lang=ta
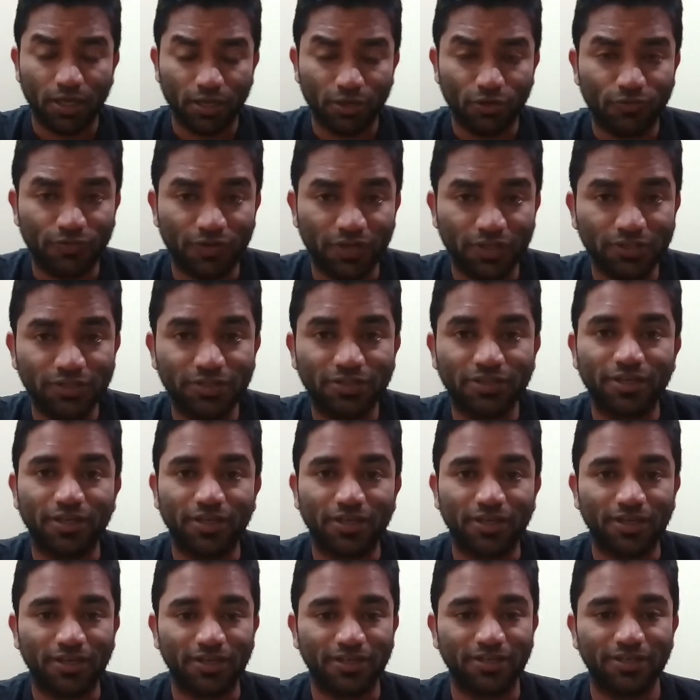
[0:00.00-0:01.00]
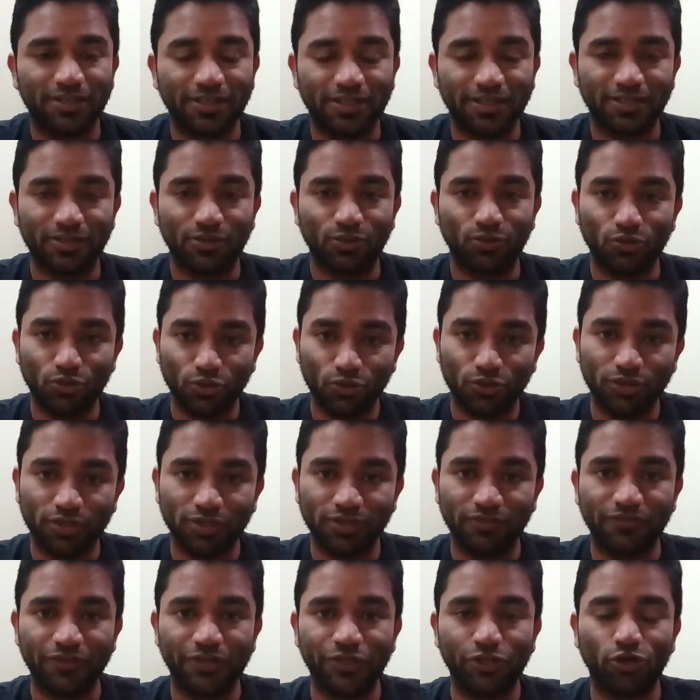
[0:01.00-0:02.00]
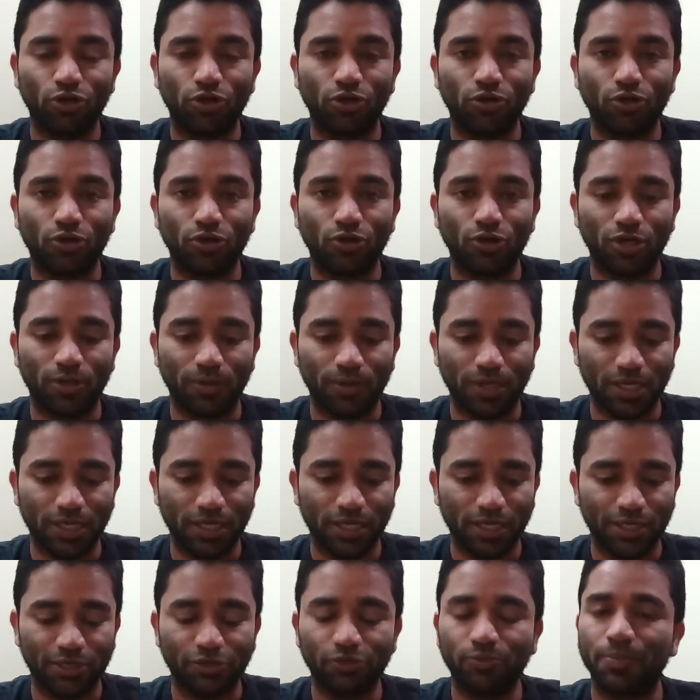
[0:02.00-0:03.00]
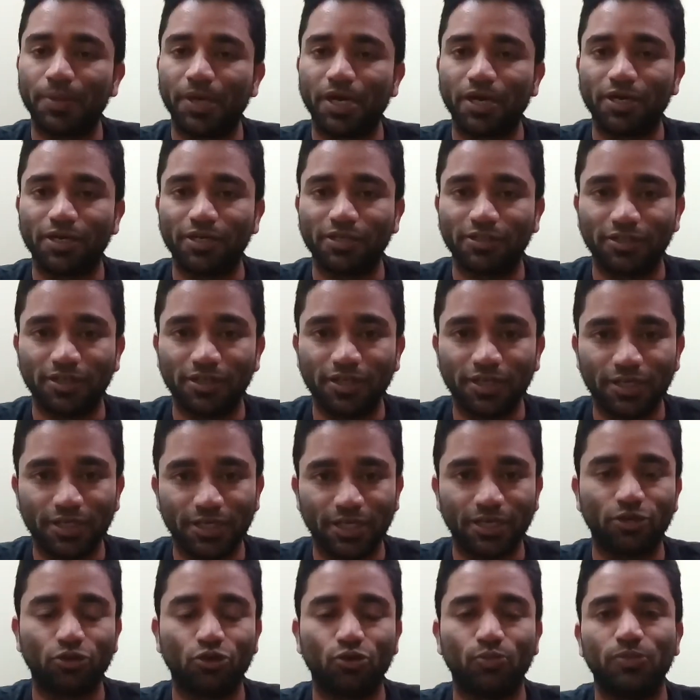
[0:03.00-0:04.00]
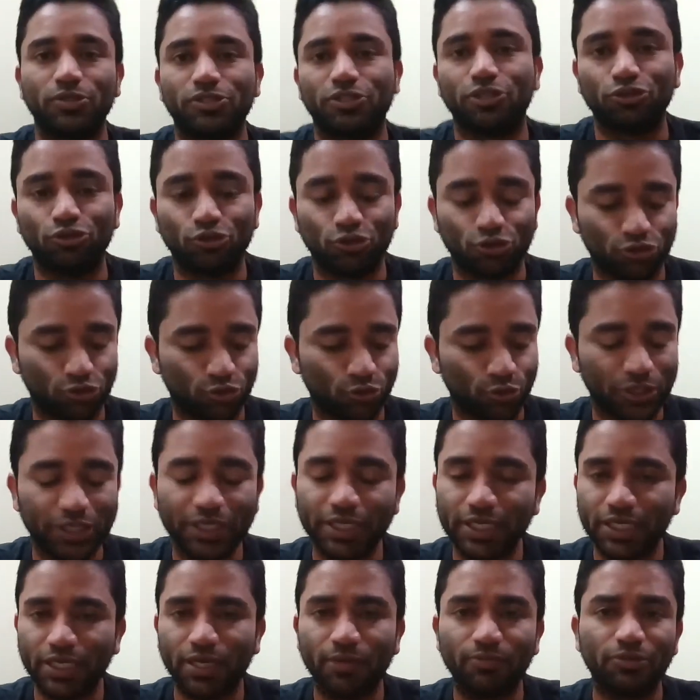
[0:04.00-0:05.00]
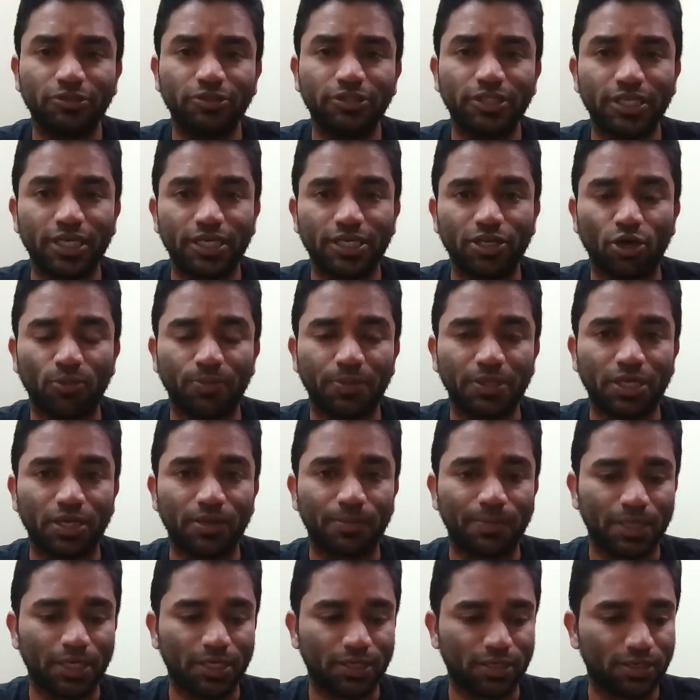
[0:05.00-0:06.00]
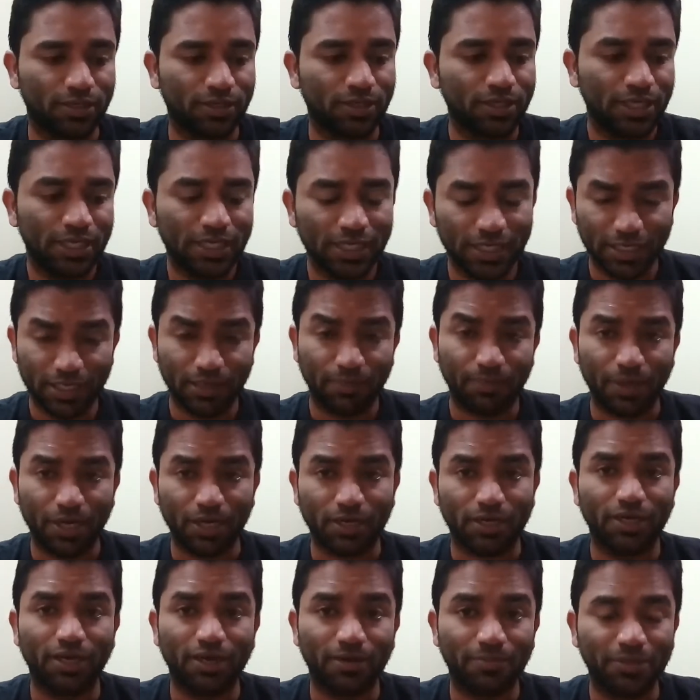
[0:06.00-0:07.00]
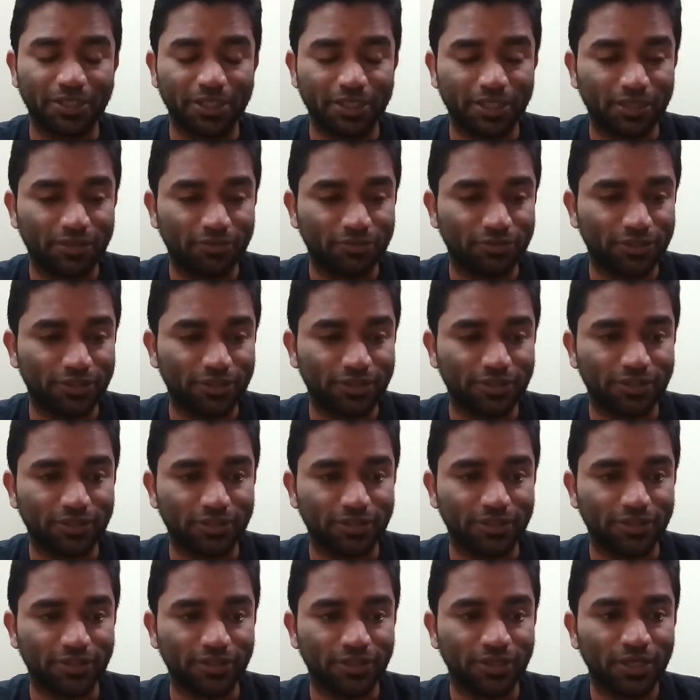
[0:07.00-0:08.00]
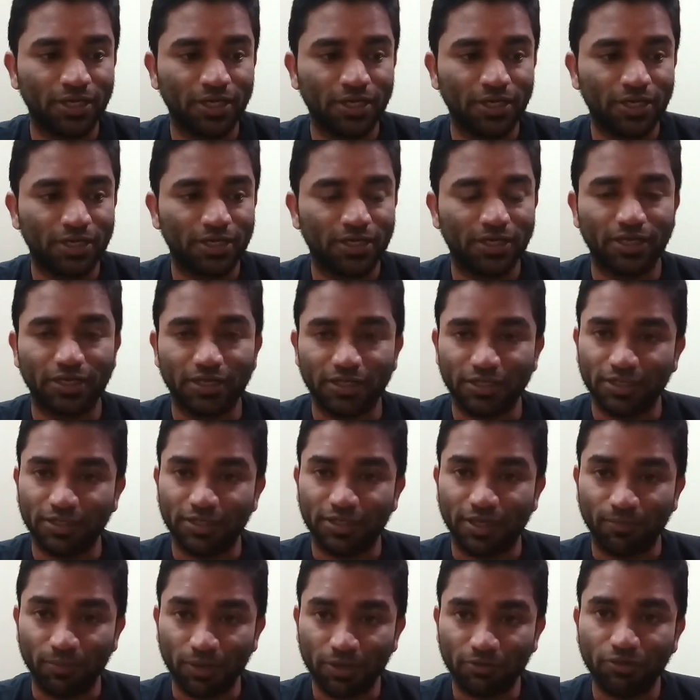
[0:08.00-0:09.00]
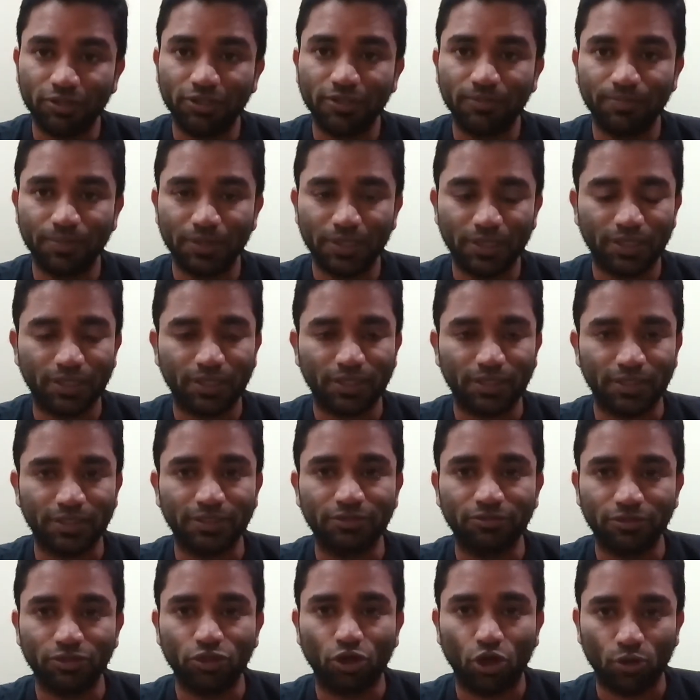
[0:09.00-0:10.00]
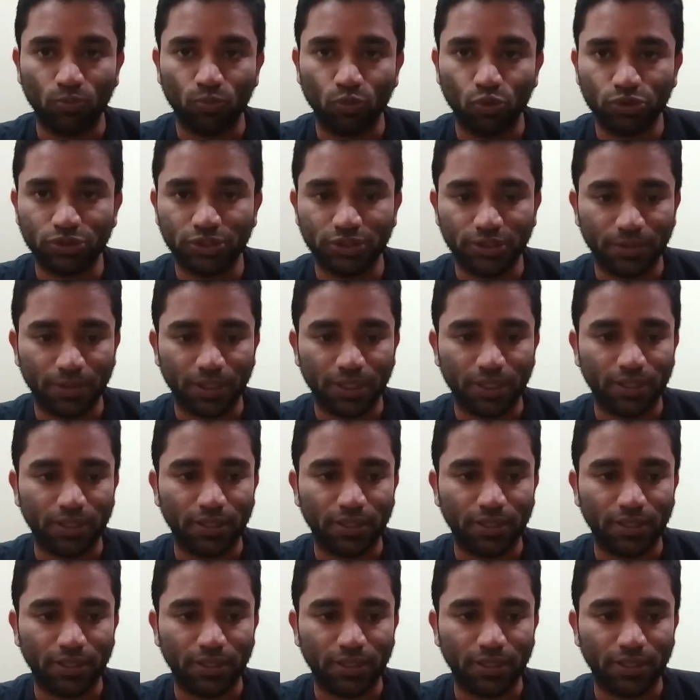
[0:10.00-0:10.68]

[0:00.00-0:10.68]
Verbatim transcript: ஹலோ ஃப்ரெண்ட்ஸ் uh, இன்னொரு வீடியோவில் அவங்கள எல்லாரையும் பார்க்குறதுல எனக்கு ரொம்ப சந்தோஷம் இன்றைக்கி நம்ம வந்து என்ன டாப்பிக்கில் பார்க்கலாம் என்ன பார்க்கலாம் அப்படின்னா வந்து uh, நம்மளுக்கு வந்து இப்போ இது வந்து ஆல்மோஸ்ட் இந்த